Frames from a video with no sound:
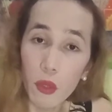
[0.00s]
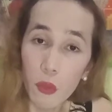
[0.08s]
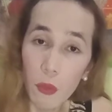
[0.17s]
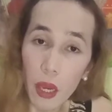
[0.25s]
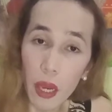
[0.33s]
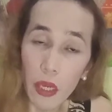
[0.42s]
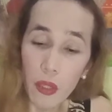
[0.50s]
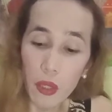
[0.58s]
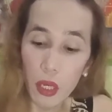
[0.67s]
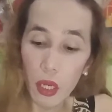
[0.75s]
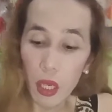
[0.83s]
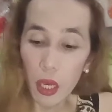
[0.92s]
you so
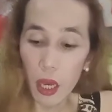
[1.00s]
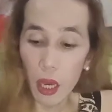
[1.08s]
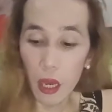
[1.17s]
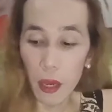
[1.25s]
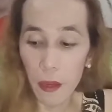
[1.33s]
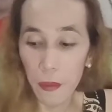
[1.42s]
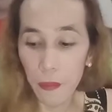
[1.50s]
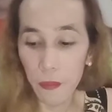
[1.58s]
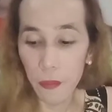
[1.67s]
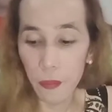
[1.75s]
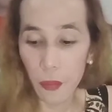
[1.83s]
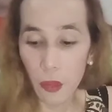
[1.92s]
much.
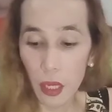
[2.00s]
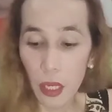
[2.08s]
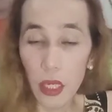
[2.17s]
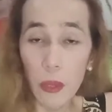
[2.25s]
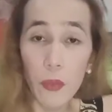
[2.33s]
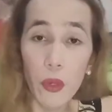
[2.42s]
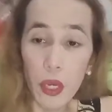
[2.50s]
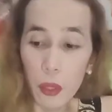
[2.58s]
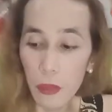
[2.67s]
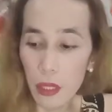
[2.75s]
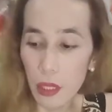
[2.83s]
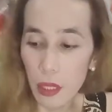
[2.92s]
Um, hindi po
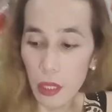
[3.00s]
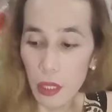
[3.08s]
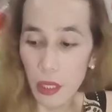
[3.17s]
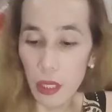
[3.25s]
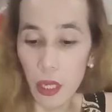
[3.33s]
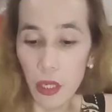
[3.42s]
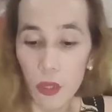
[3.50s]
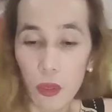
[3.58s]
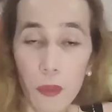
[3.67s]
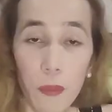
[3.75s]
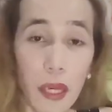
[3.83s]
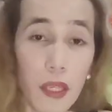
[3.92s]
kayo magsisisi sa
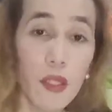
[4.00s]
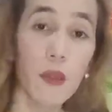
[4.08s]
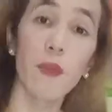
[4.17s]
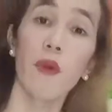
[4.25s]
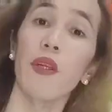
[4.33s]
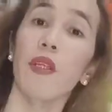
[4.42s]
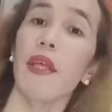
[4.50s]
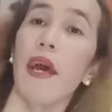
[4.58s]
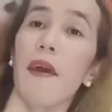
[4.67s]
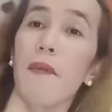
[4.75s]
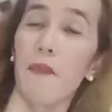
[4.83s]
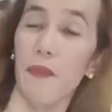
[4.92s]
inyong
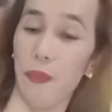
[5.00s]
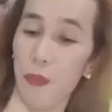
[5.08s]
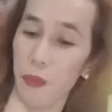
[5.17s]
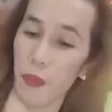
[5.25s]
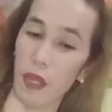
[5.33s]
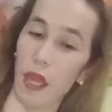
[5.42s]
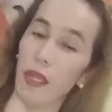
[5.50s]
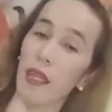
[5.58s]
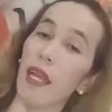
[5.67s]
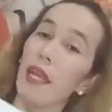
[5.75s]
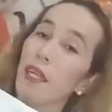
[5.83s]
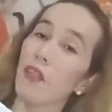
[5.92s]
pagsuporta.
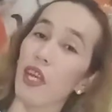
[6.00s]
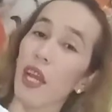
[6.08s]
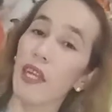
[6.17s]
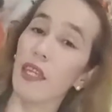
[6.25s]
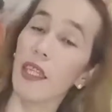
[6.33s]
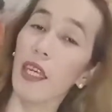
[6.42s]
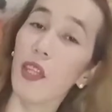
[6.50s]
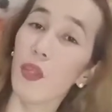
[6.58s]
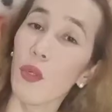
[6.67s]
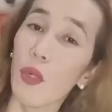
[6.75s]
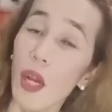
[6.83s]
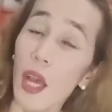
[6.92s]
Dahil ang channel na
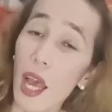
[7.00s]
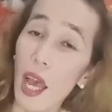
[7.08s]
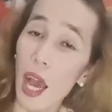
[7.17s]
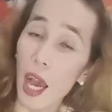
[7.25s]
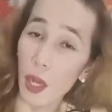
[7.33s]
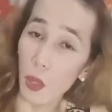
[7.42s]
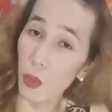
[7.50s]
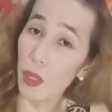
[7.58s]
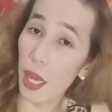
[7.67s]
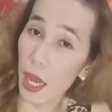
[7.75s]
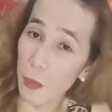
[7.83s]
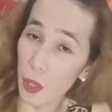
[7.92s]
ito, ang
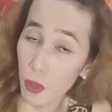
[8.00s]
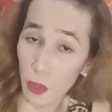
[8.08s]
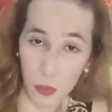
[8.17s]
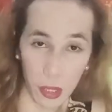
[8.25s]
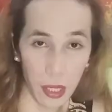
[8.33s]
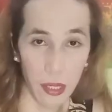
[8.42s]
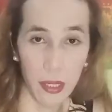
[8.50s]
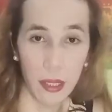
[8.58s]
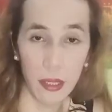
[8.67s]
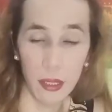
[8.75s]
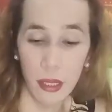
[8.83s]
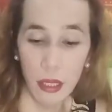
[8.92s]
goal ng aming YouTube
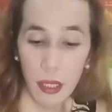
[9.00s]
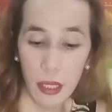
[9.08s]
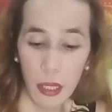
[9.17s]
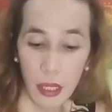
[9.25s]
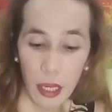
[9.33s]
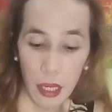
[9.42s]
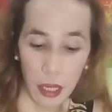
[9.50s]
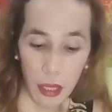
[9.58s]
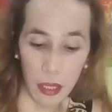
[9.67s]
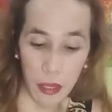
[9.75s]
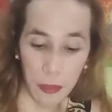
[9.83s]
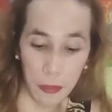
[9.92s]
channel
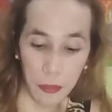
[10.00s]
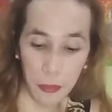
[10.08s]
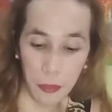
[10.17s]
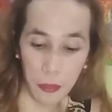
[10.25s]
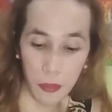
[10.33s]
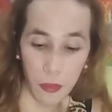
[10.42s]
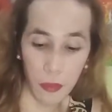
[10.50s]
um,